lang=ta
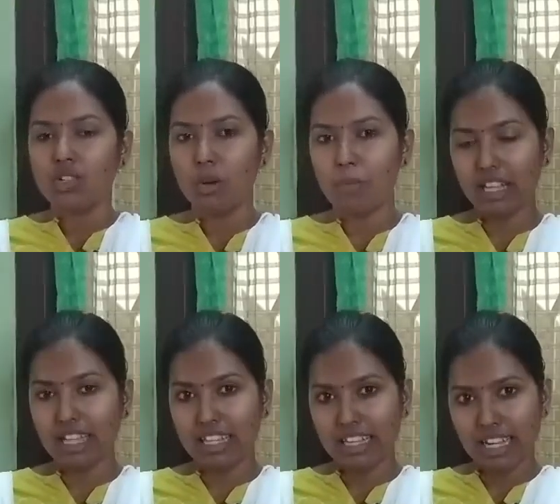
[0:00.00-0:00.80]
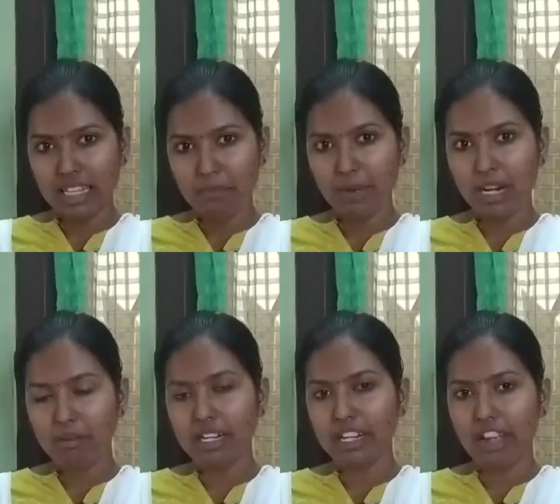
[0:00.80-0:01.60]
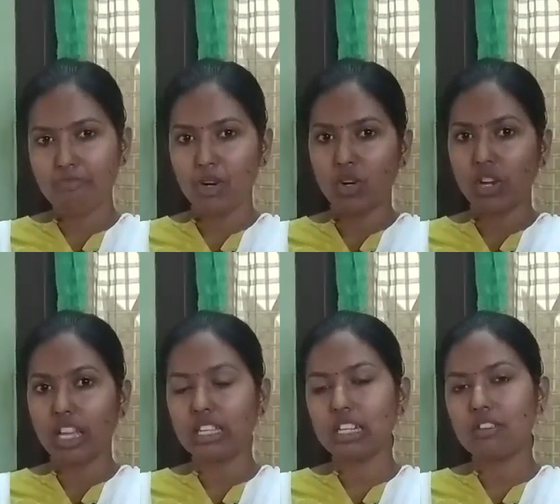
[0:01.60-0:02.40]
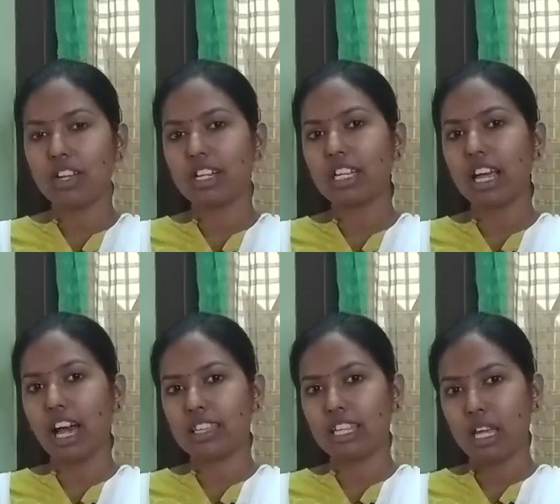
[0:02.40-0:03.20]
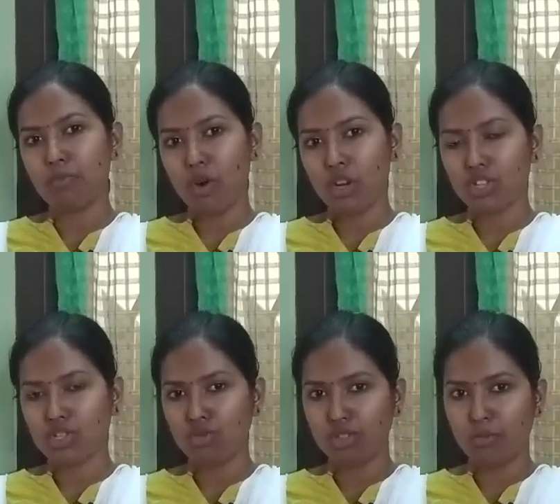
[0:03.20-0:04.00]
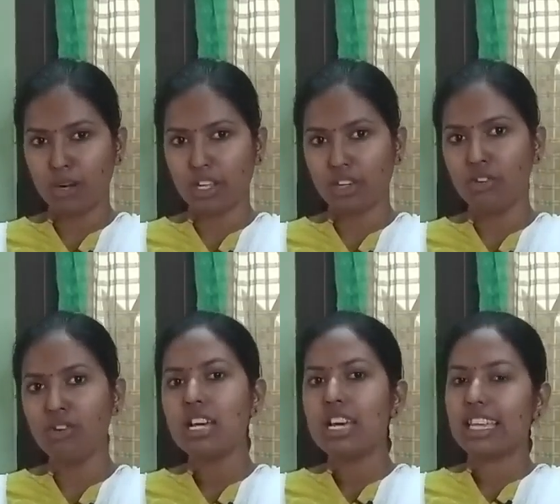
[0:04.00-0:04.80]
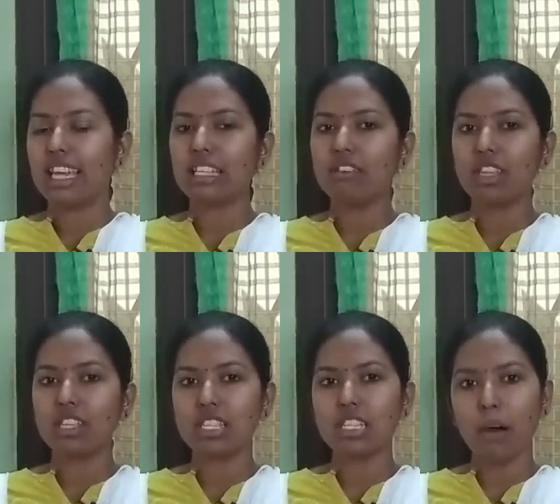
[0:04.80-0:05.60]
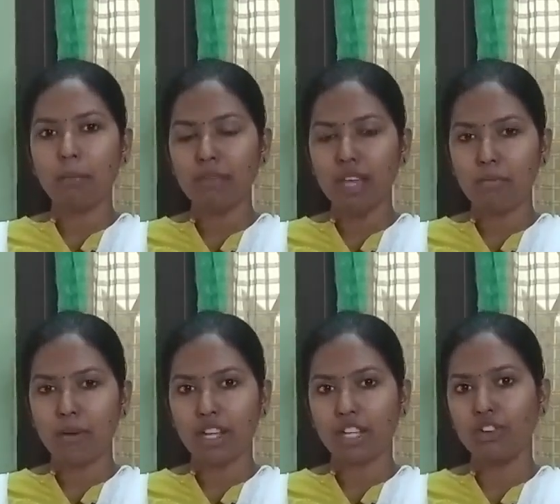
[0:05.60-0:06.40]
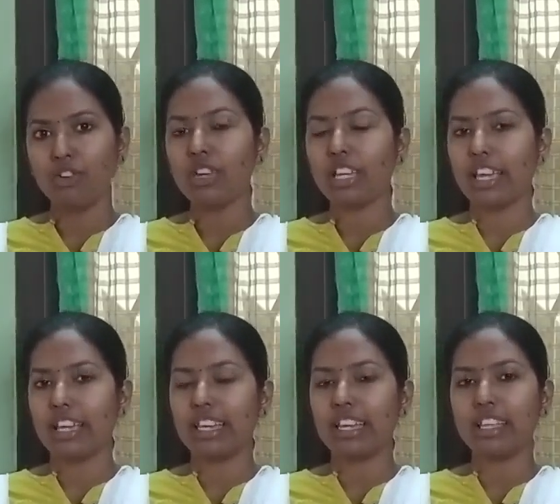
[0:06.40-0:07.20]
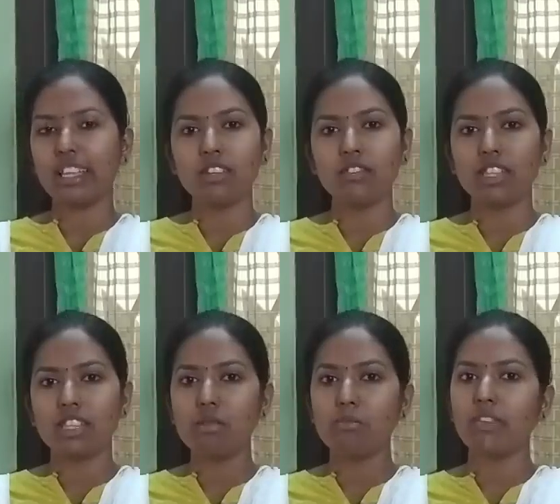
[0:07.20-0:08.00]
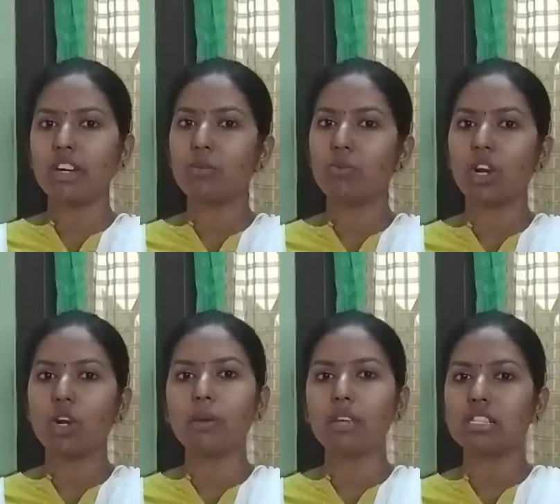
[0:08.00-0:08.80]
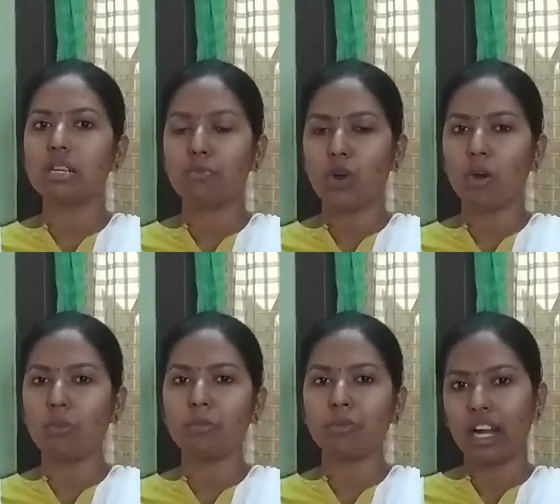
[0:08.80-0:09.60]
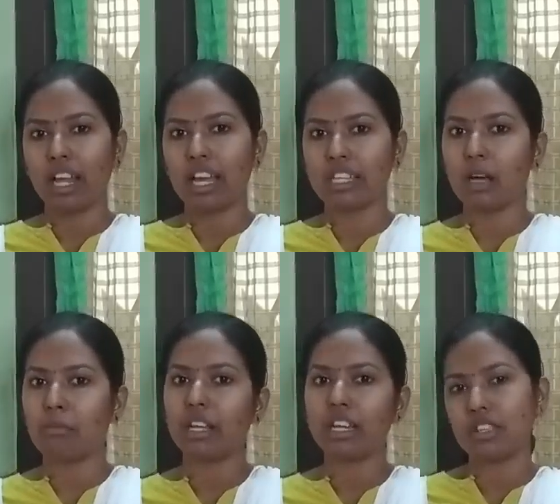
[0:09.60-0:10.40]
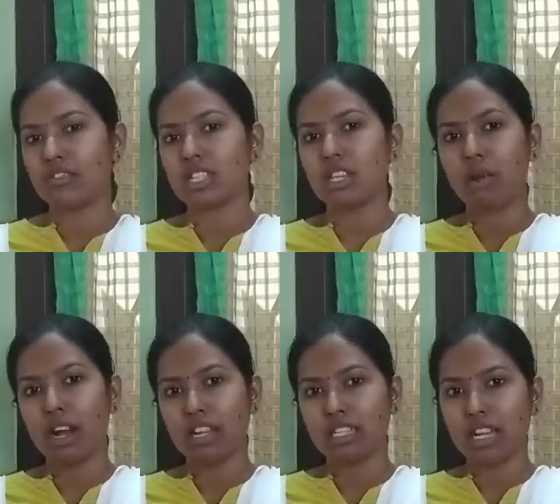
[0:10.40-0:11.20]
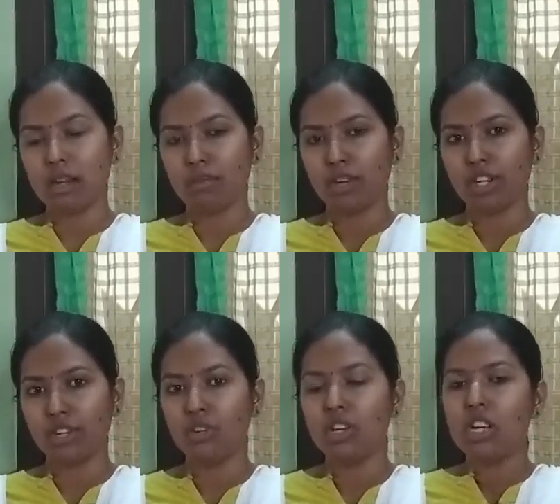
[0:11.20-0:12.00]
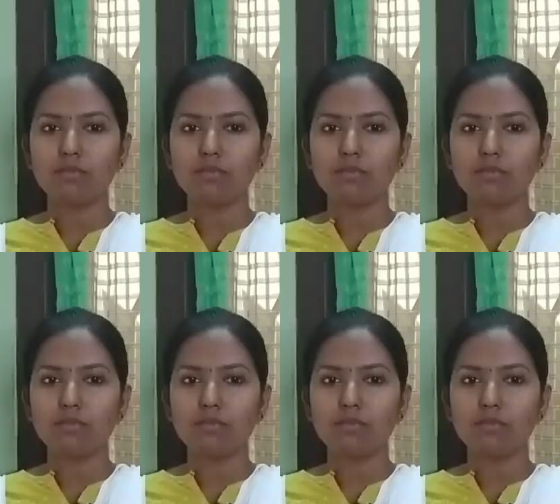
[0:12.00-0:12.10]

ஸோ அப்போ அது அது அது எப்படி நம்ம டிரைவ் பண்ணுறோம் எதுக்கு வந்துட்டு அதிக இம்பார்ட்டன்ஸ் கொடுத்து படிக்கணும் எதை வந்துட்டு கம்மியாக படிக்கணும் எது வந்துட்டு நம்ம விட்டுட்டு போனாலும் பெருசாக ப்ராப்ளம் கிடையாது அப்படிங்கிறத ஃபஸ்ட் நம்ம அண்டர்ஸ்டாண்ட் பண்ணிக்கணும்